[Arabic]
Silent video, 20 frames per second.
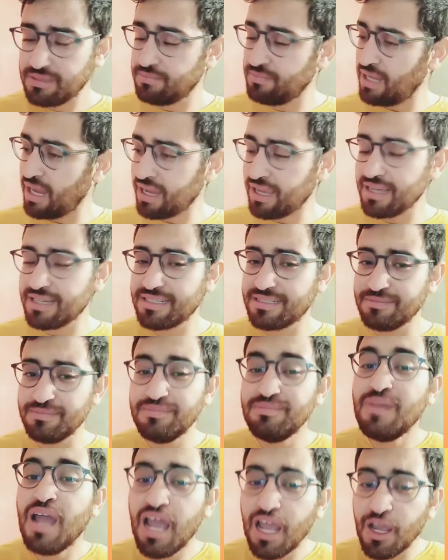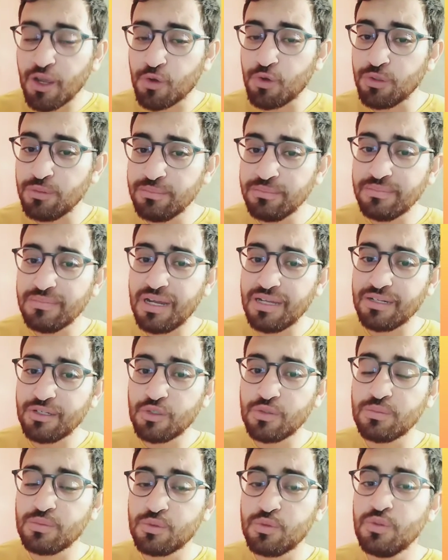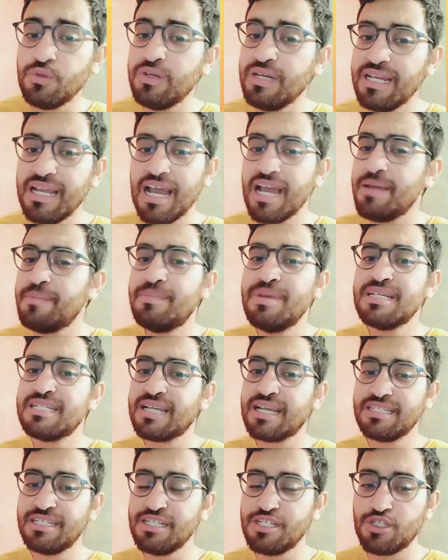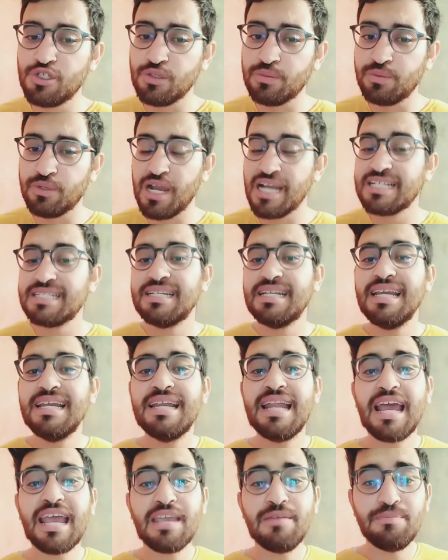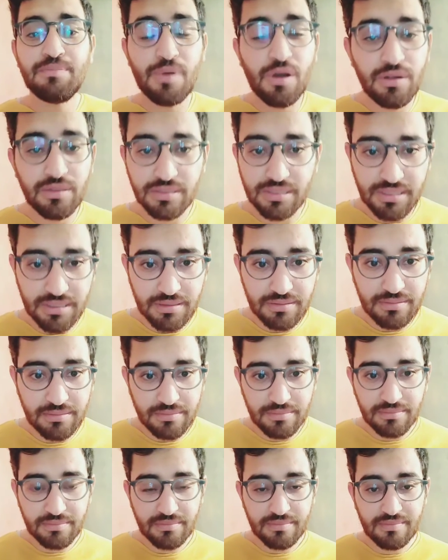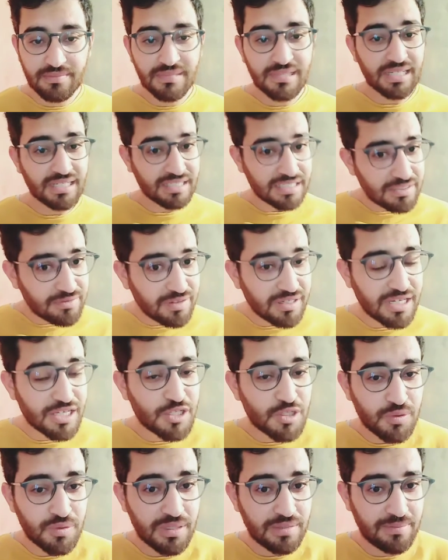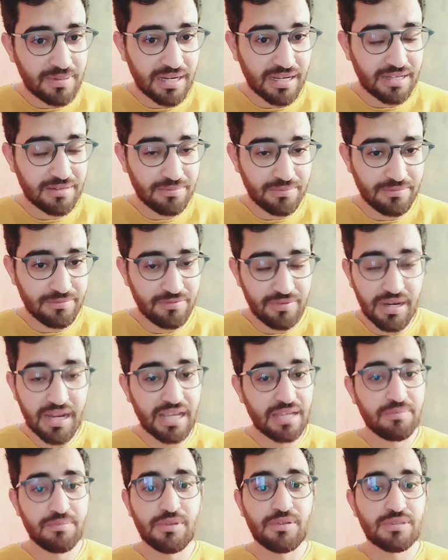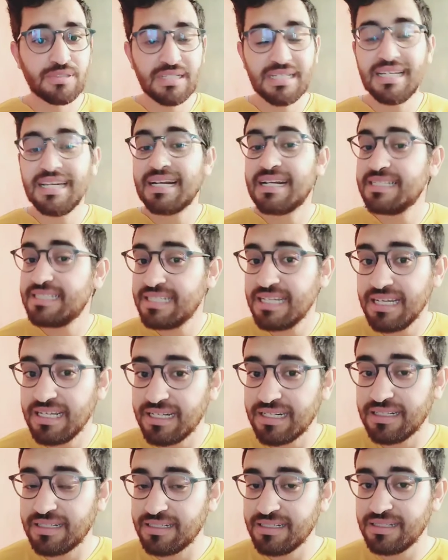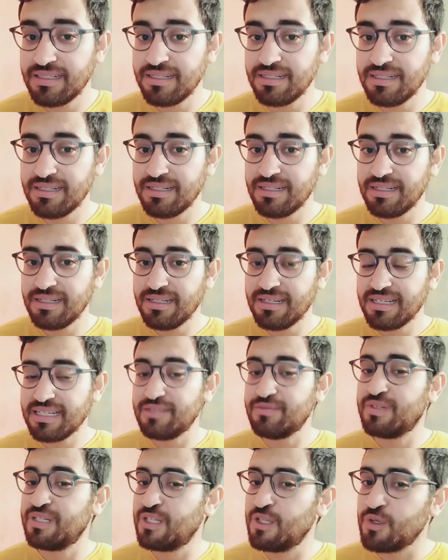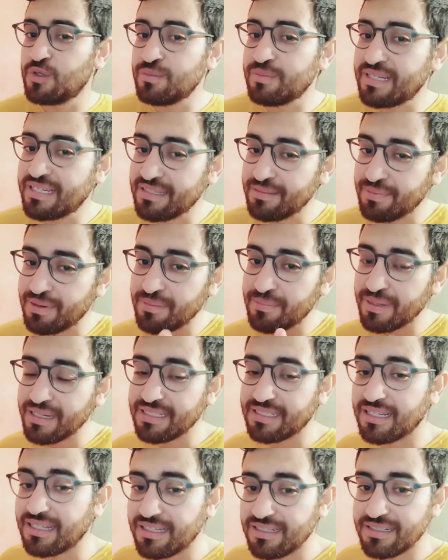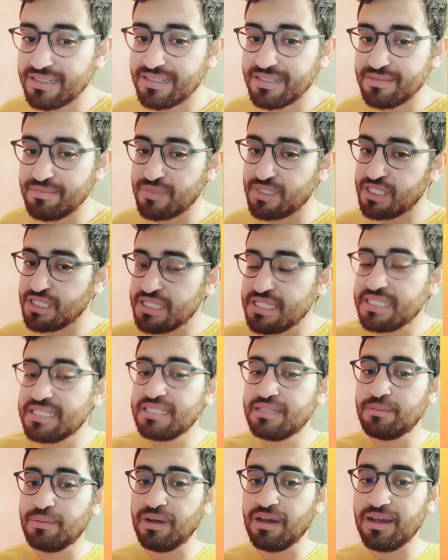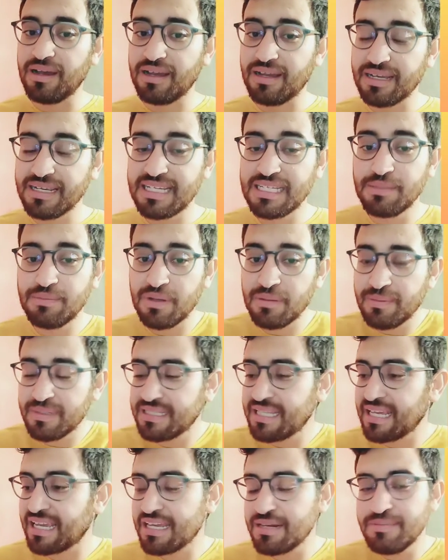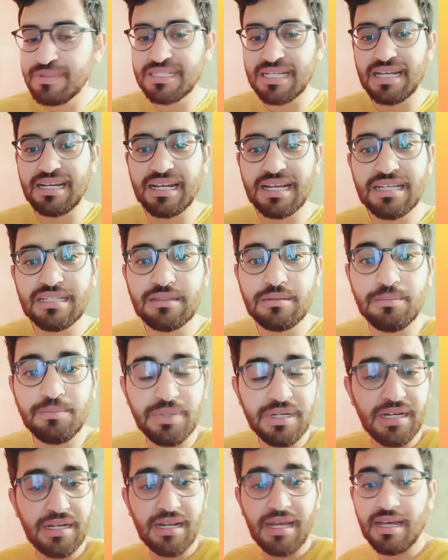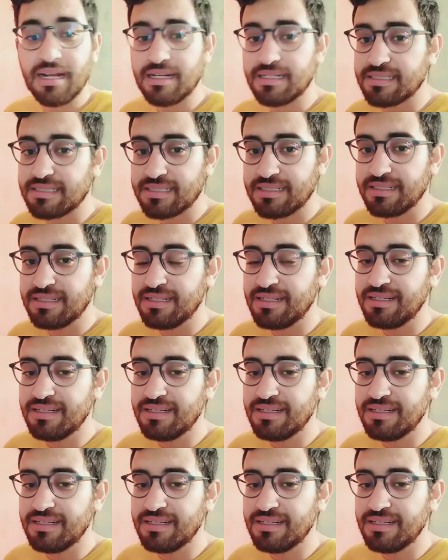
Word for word: محقق محقكم انكم تقولوا لي باش غادي نجاوبو اشنا هي لا ريبونس تقدر تفكر شويه في لا ريبونس هي راه ساهله كيف قلت لكم كذبه بيضاء ماشي شي كذبه كذبه بيضاء غير باش انك تدبر على راسك